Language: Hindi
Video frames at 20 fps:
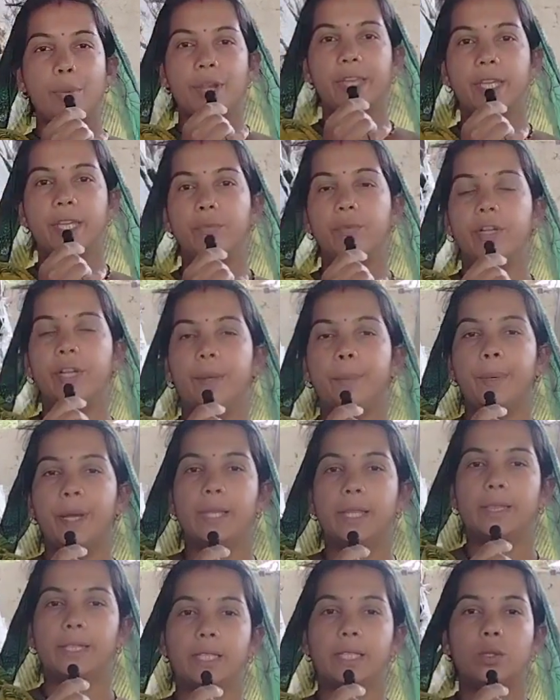की फिट पे
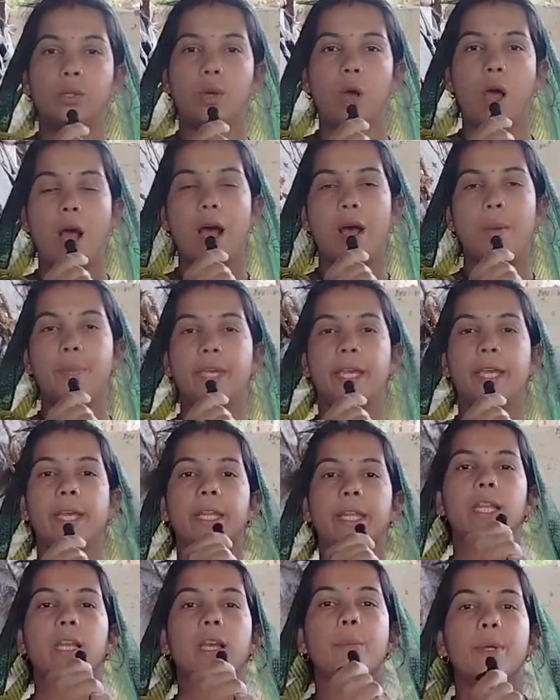आते हैं तो आपके
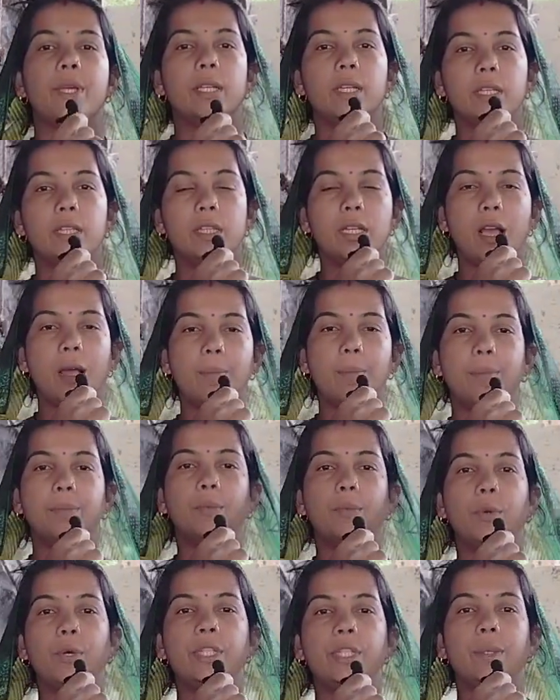एरिया में यदि आप
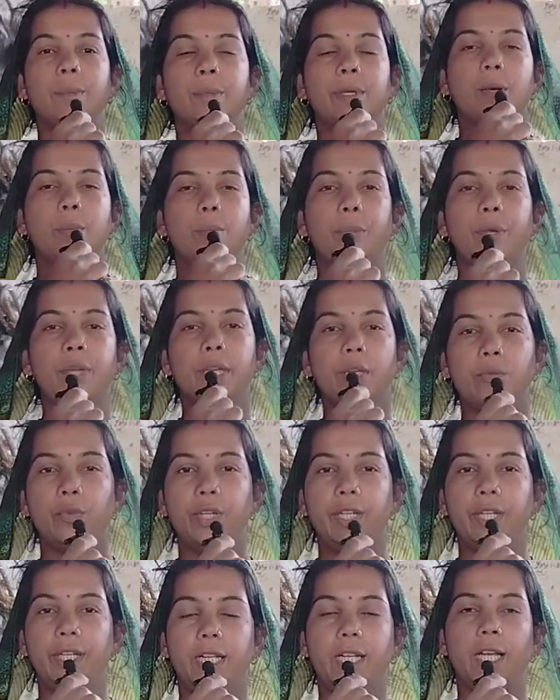कोई से भी कंपनी की फिट
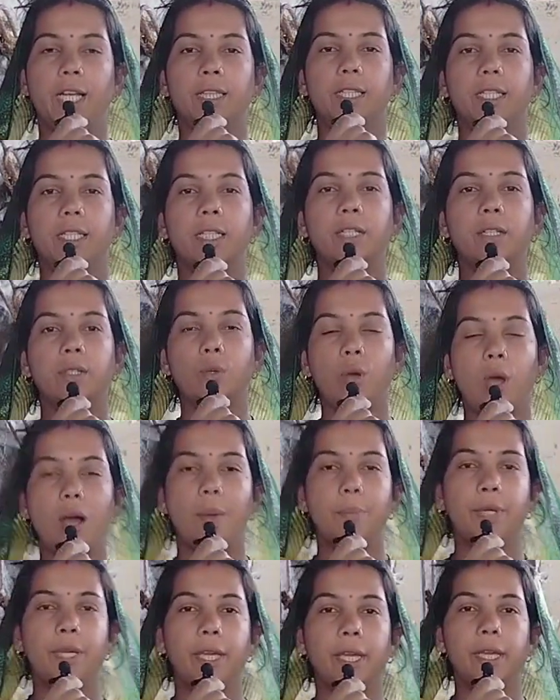खिलाते हैं तो
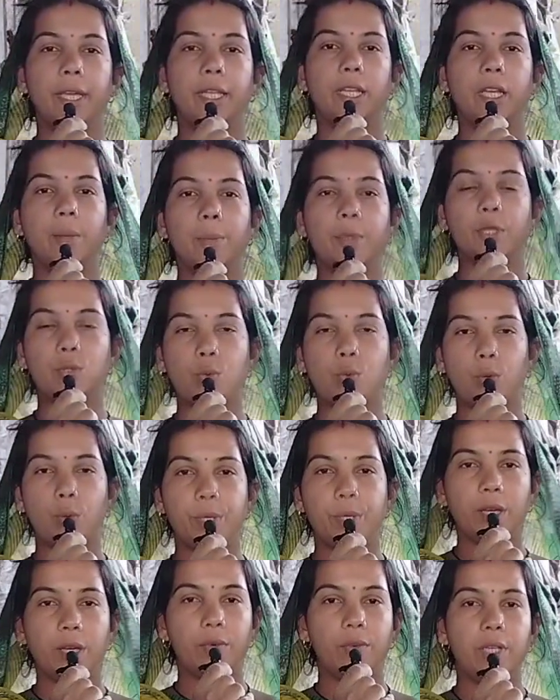आपके एरिया में जो भी
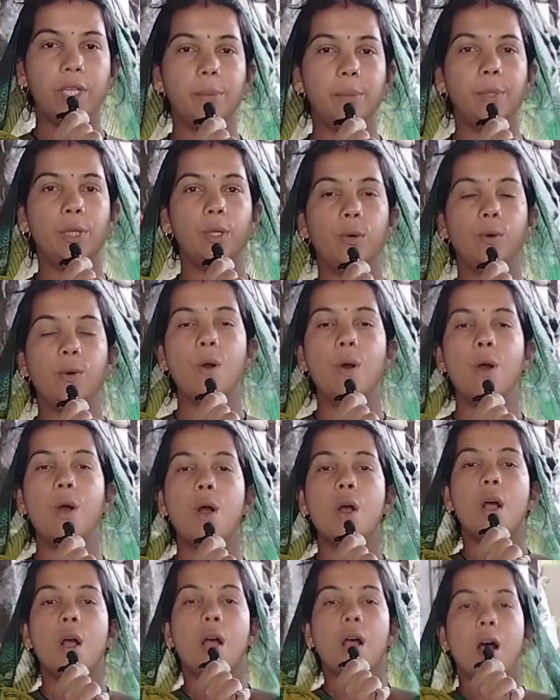अवेलेबल हो
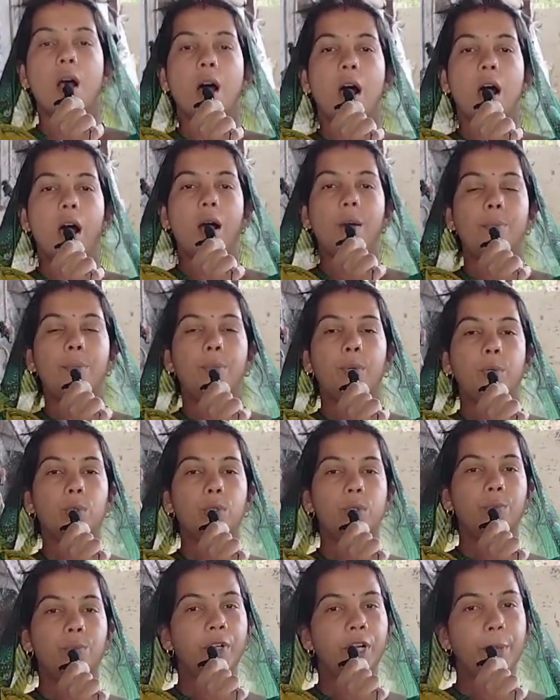आप उस
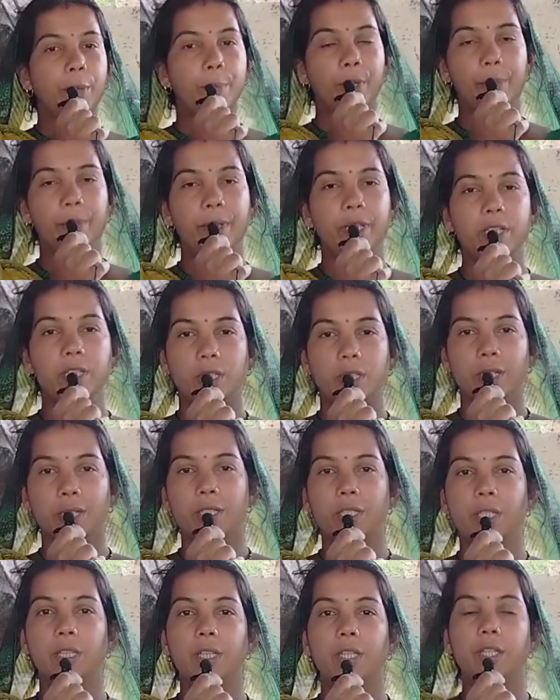फिट पर भी
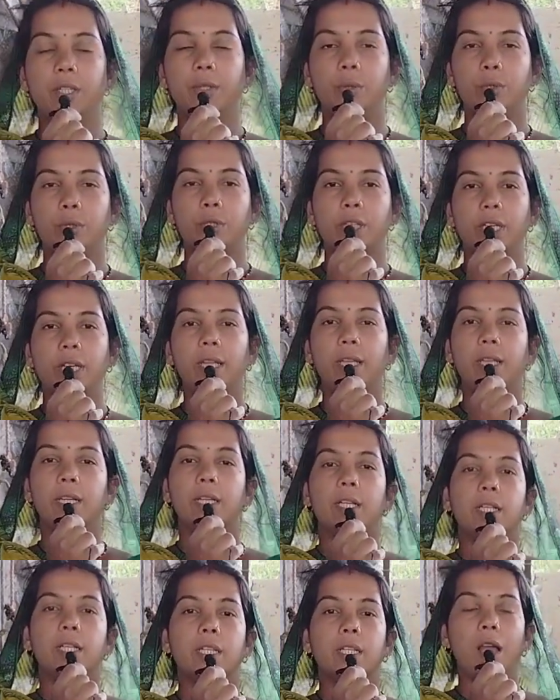इंस्ट्रक्शन दी होती है
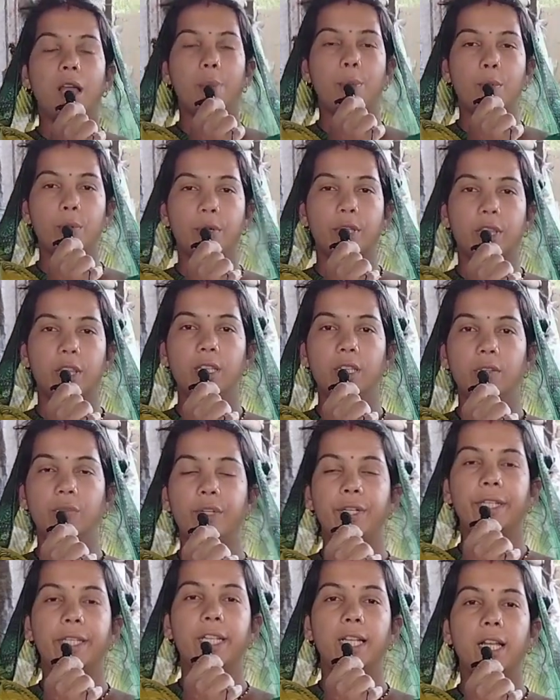कि आपको कितनी फिट
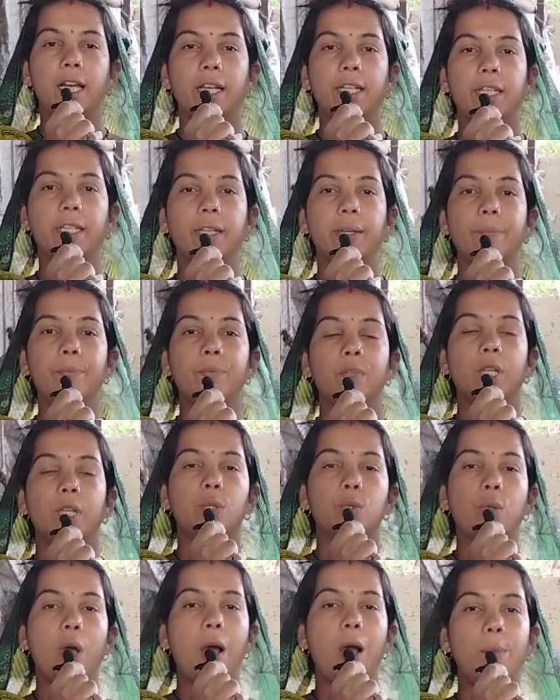खिलानी है तो
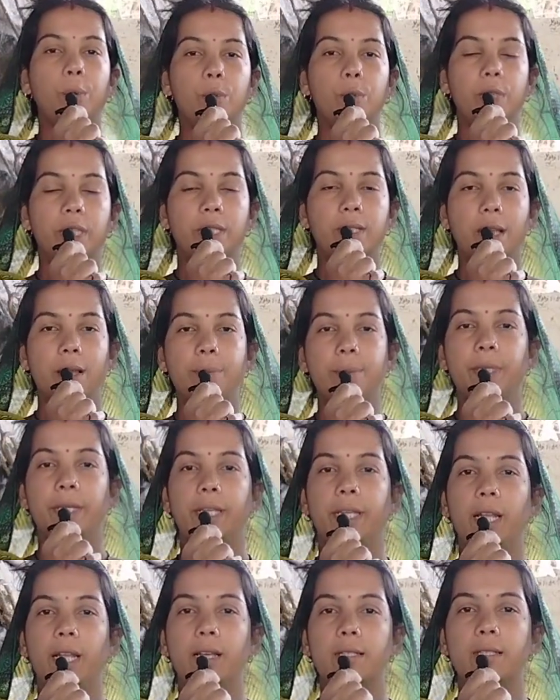आप उस हिसाब से
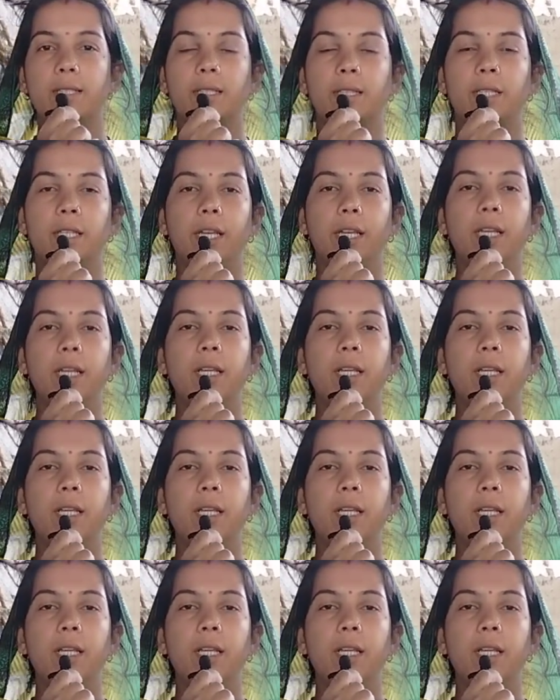खिला सकते हैं